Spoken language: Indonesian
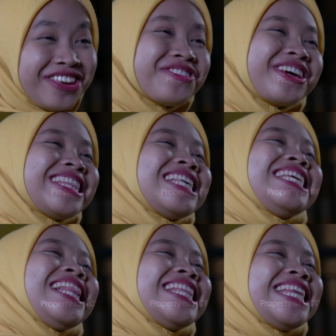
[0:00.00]
yuk kita
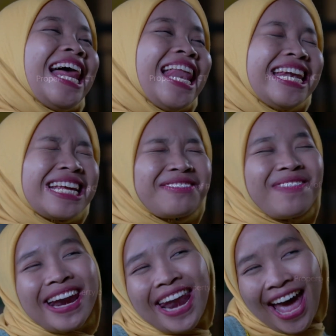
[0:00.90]
jalan-jalan
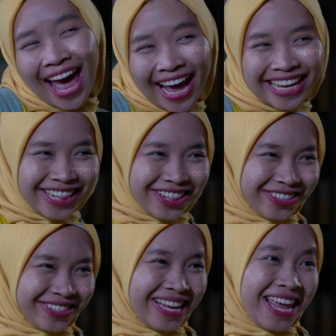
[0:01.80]
kemana gitu.
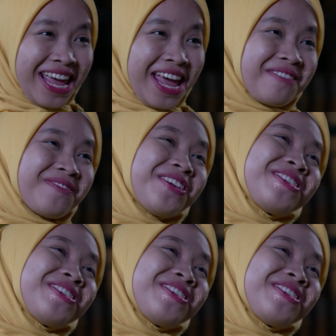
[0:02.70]
Mau